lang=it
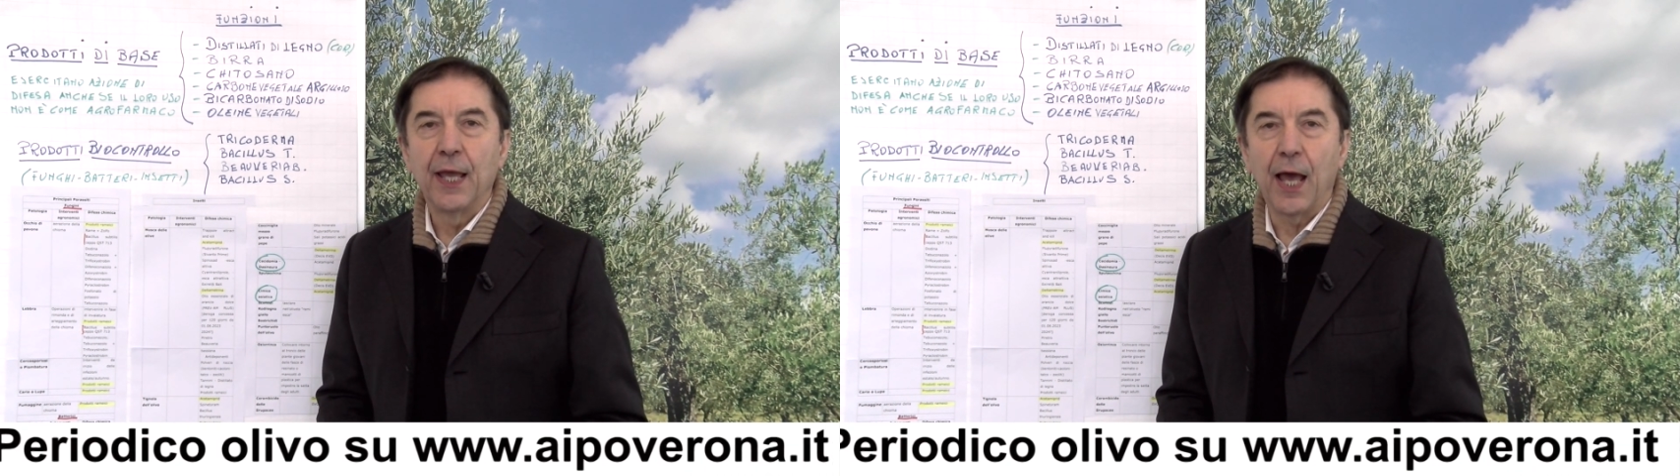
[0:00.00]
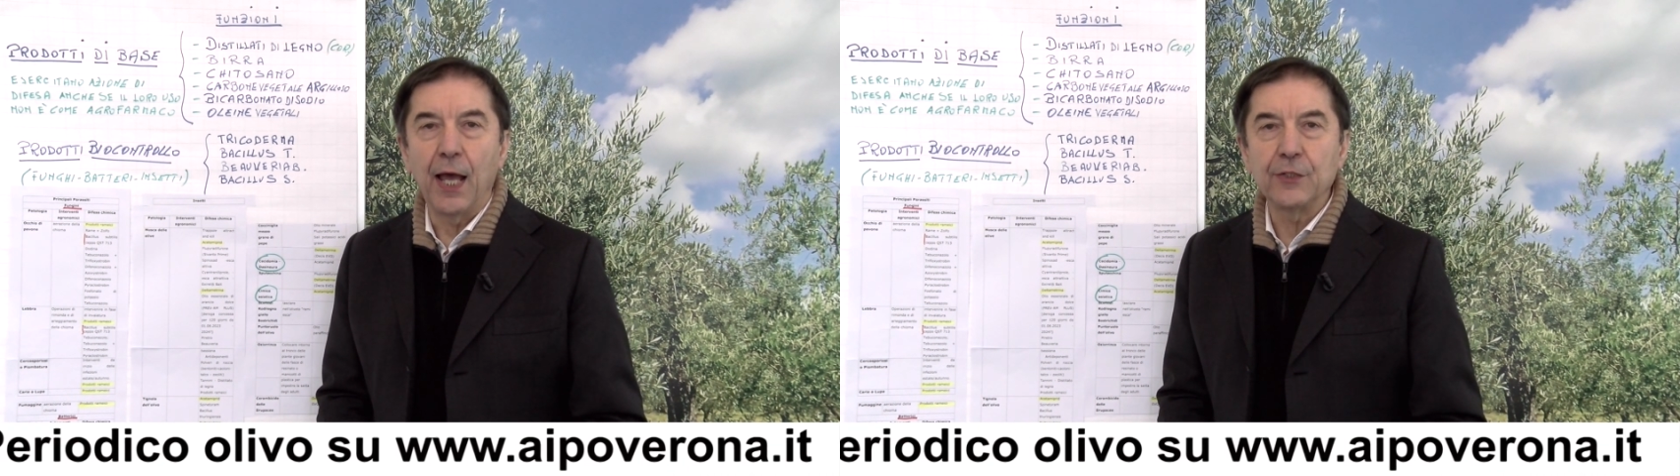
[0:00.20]

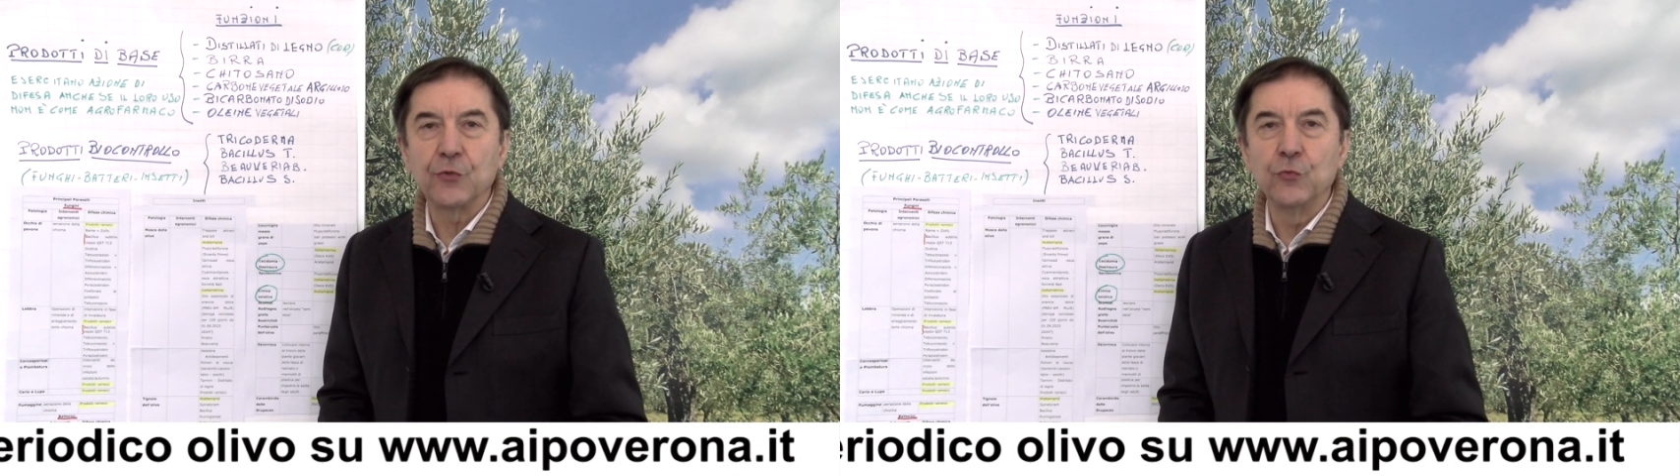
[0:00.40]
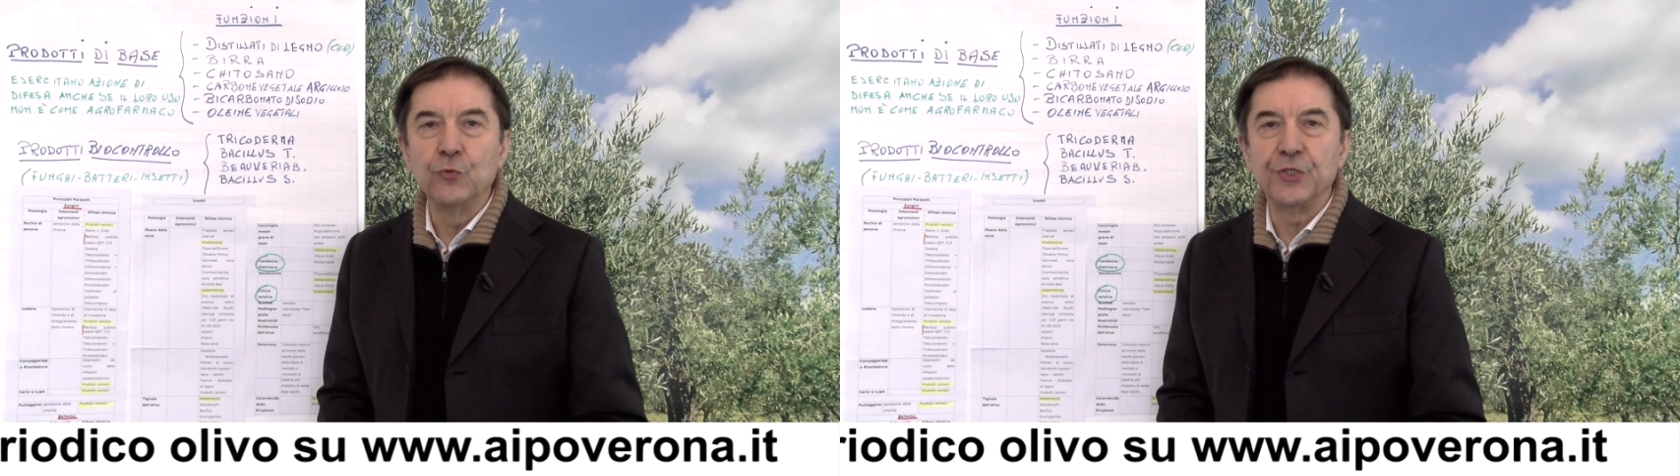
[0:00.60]

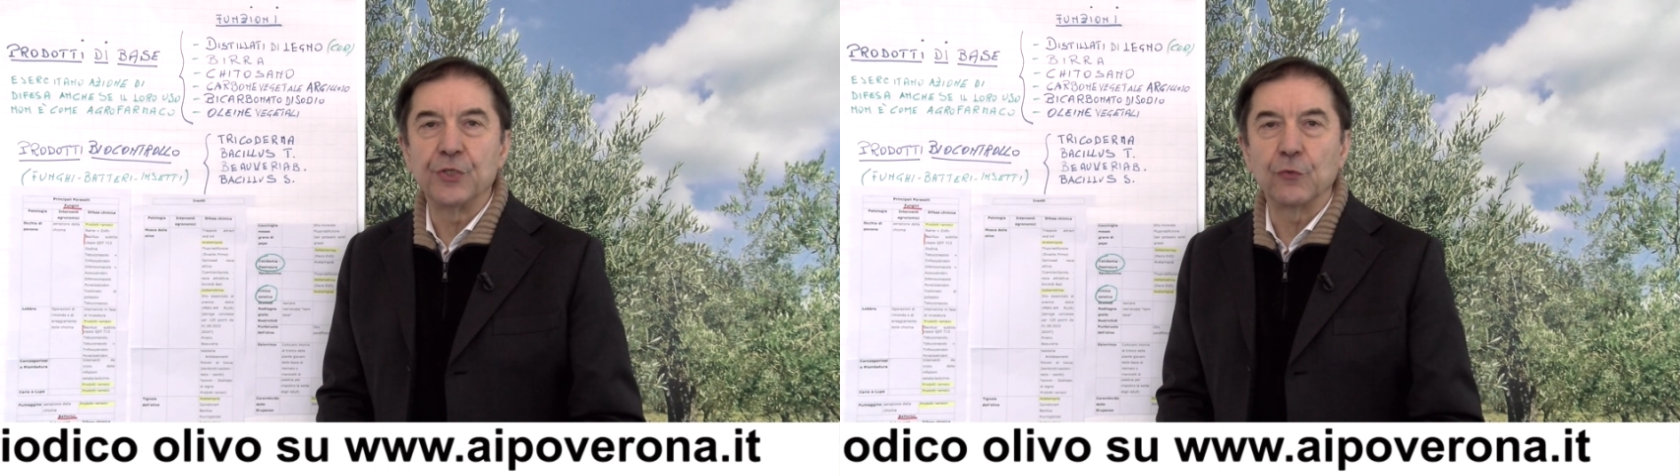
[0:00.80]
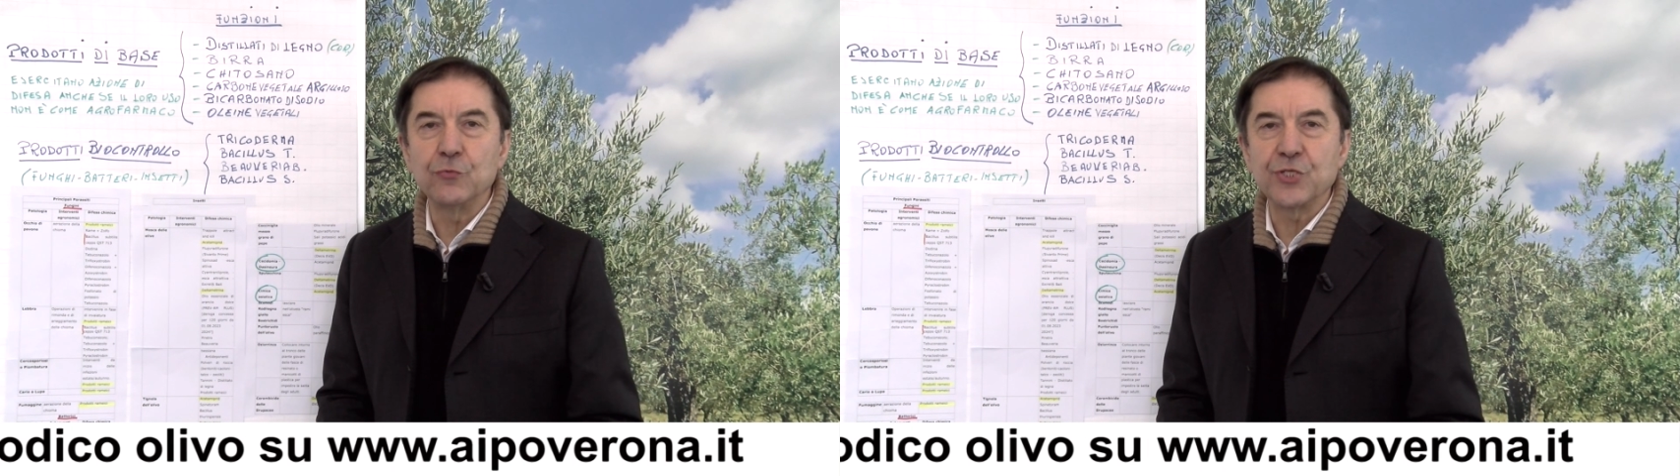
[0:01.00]
alcuni
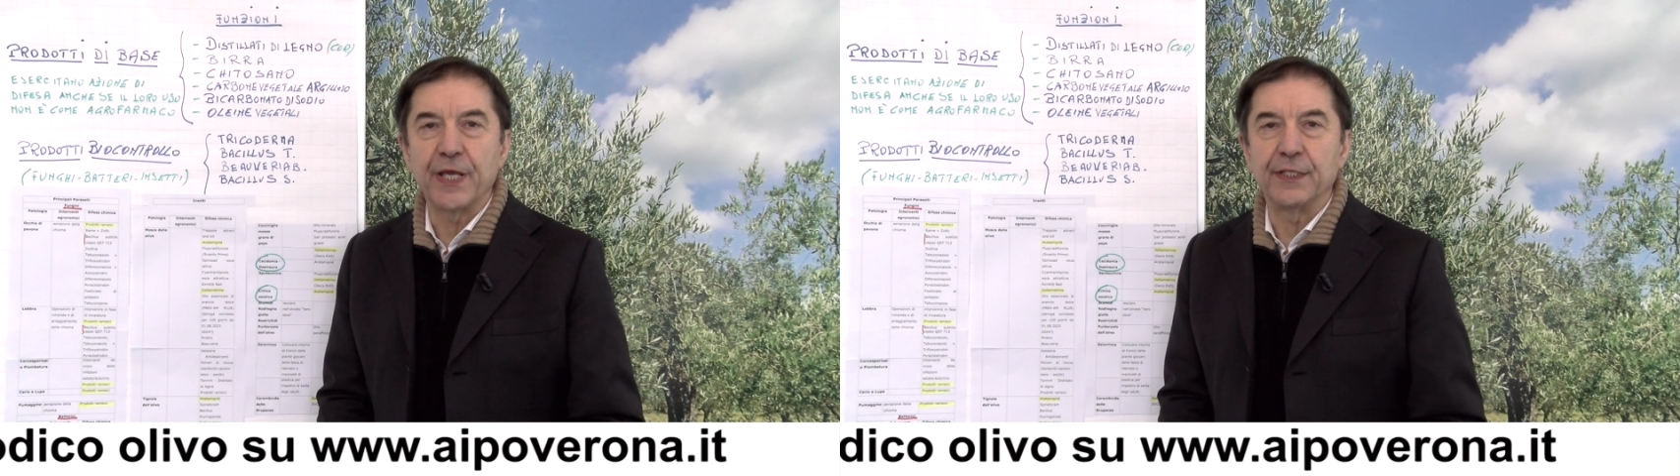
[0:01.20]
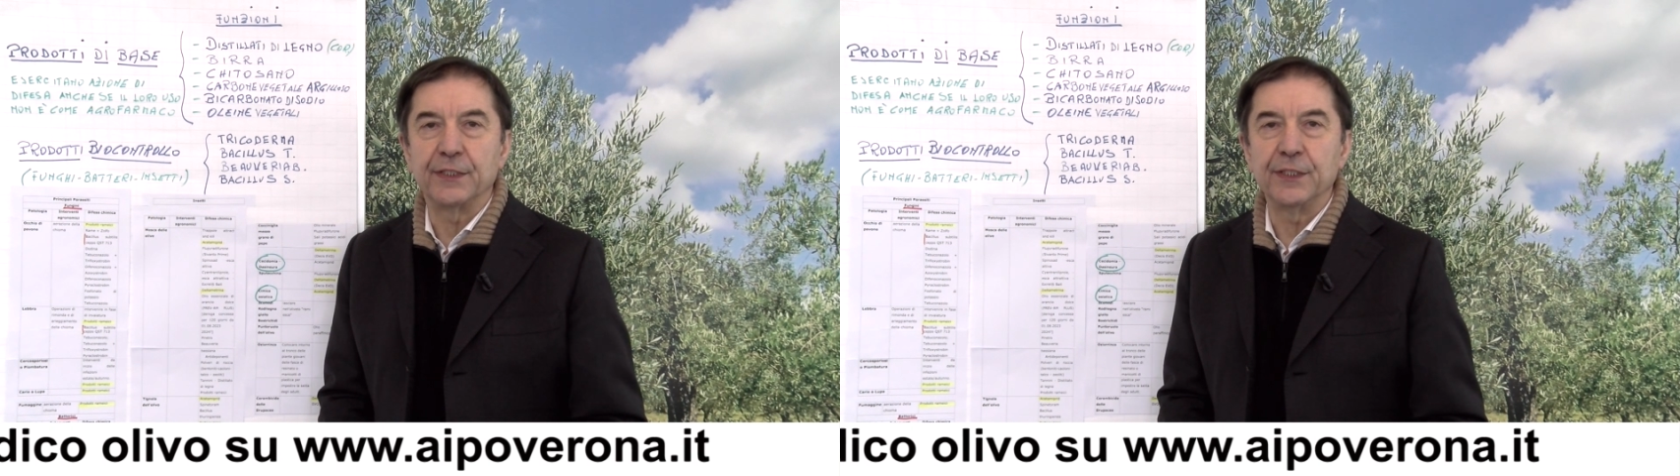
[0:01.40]

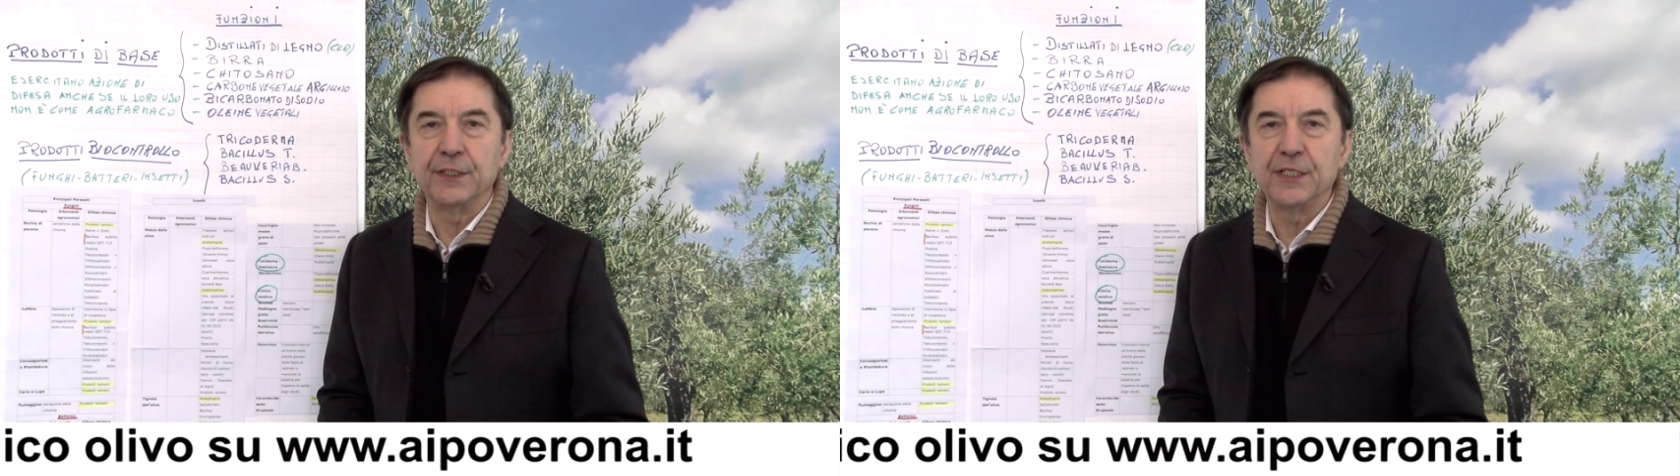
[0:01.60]
concetti